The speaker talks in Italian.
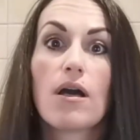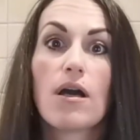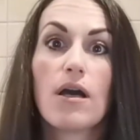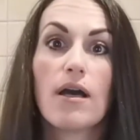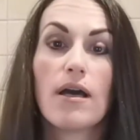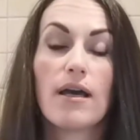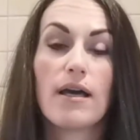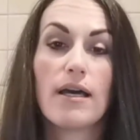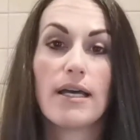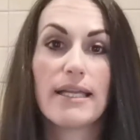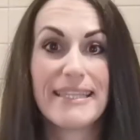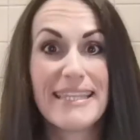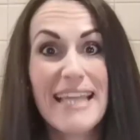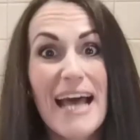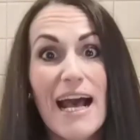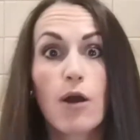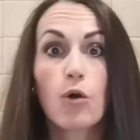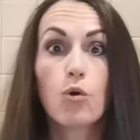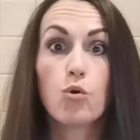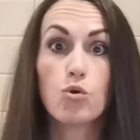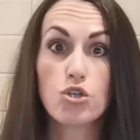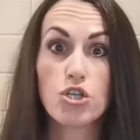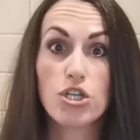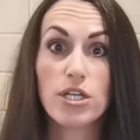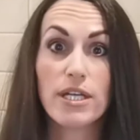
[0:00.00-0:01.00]
da
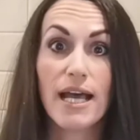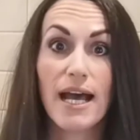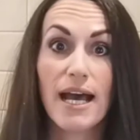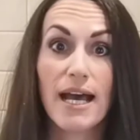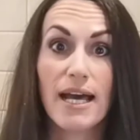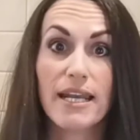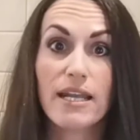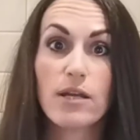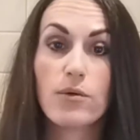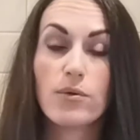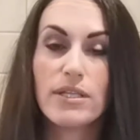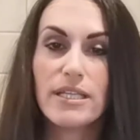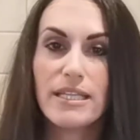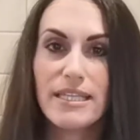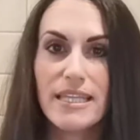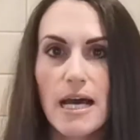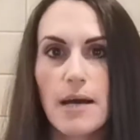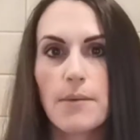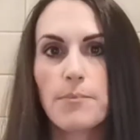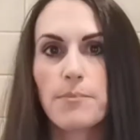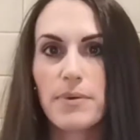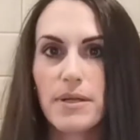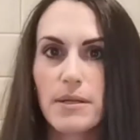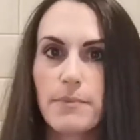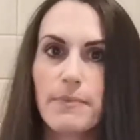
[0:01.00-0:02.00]
cucinare, quindi
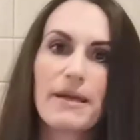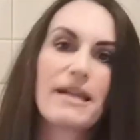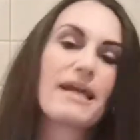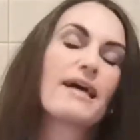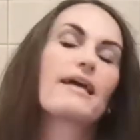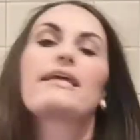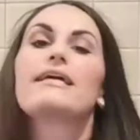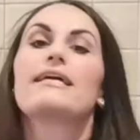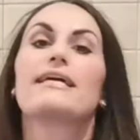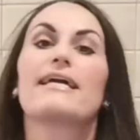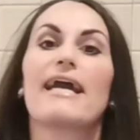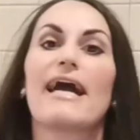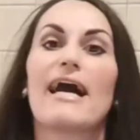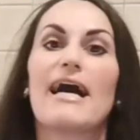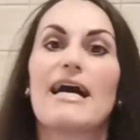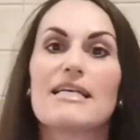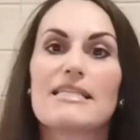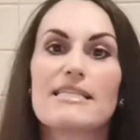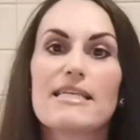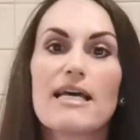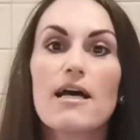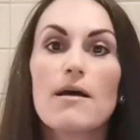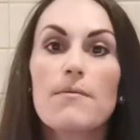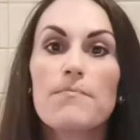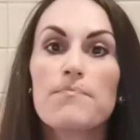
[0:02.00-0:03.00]
da preparare in
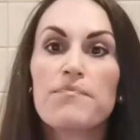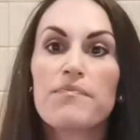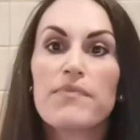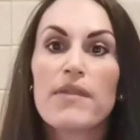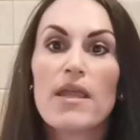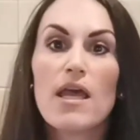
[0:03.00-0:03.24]
casa,